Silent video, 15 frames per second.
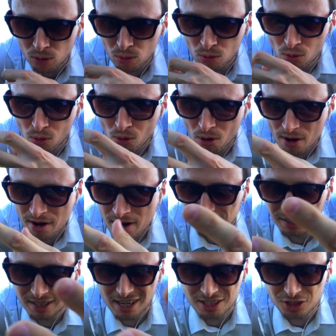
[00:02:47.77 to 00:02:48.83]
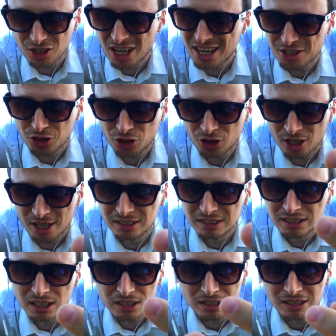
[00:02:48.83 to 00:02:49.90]
рукой дрожащей
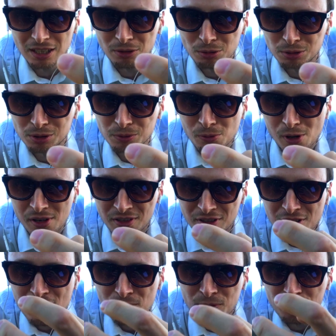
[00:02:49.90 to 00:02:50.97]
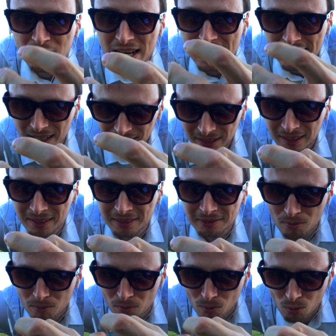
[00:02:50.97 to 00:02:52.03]
достаю свой нафилет.
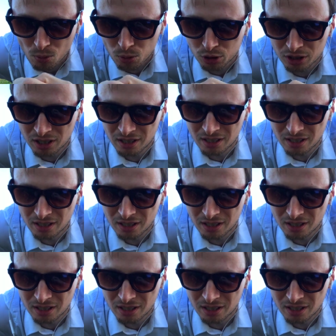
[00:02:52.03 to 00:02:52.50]
Муж